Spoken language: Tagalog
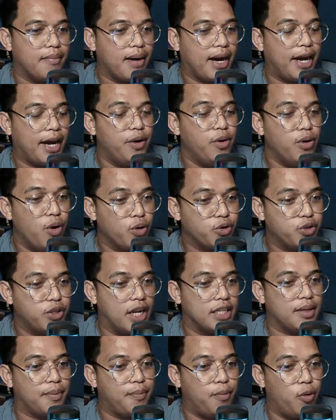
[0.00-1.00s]
makadungog
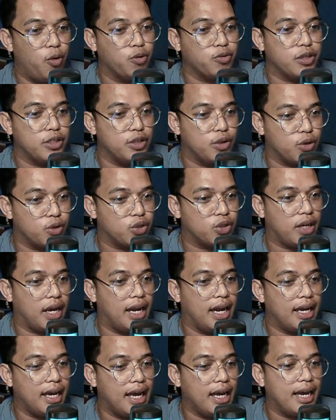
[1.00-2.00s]
sila sa pulong sa Dios
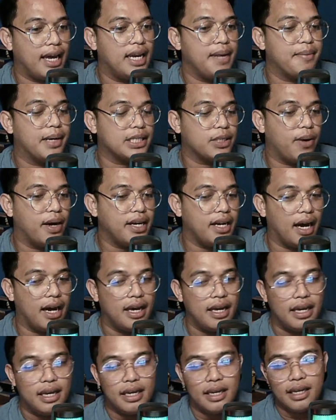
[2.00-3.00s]
kay lagi kani mga tuhan
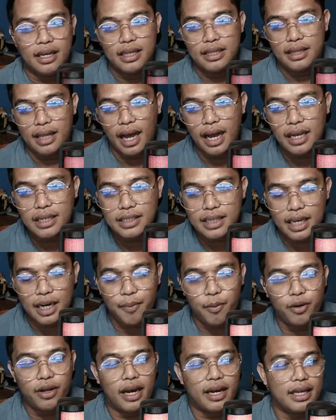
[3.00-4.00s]
na tagsa
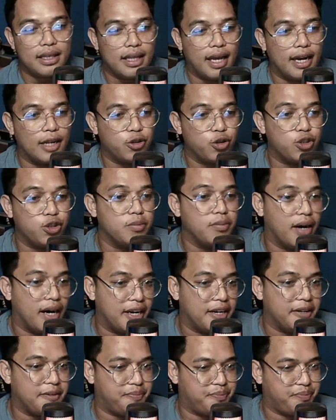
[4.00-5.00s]
ra pud kakitaan ang
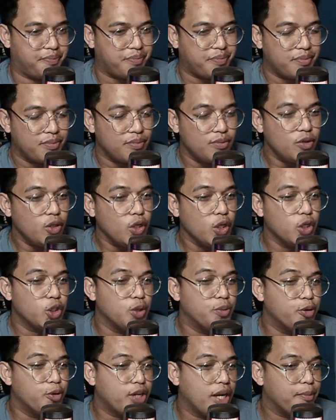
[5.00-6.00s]
susimbahan
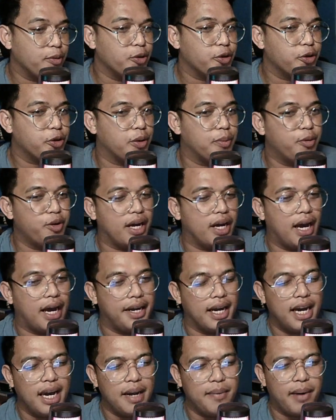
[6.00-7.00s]
So mo na punto mo na
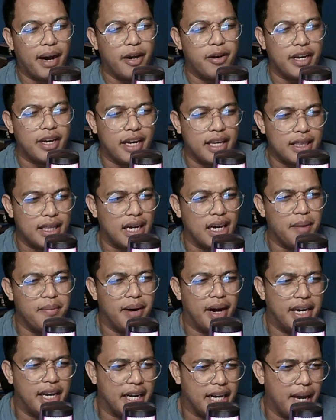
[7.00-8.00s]
nga daghan man nakita nga
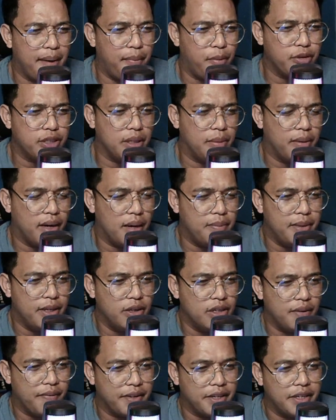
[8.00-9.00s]
mga nagre-upload sa mga
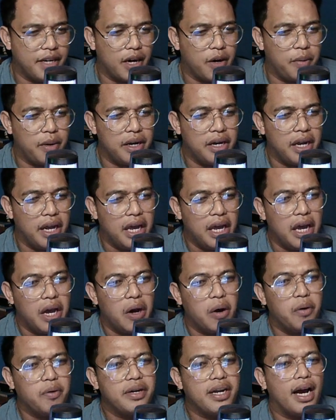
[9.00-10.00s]
video ni Father Darwin
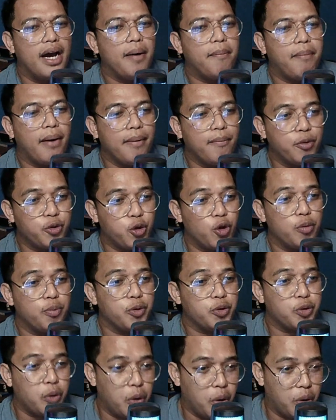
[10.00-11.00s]
unya pang
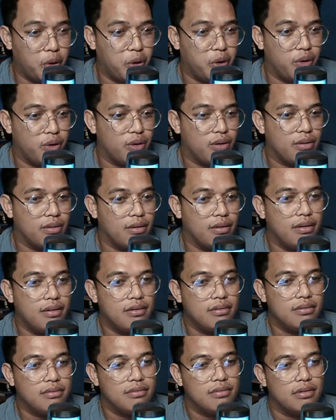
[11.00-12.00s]
putol-putolon
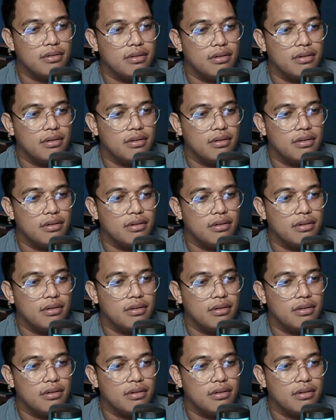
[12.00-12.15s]
no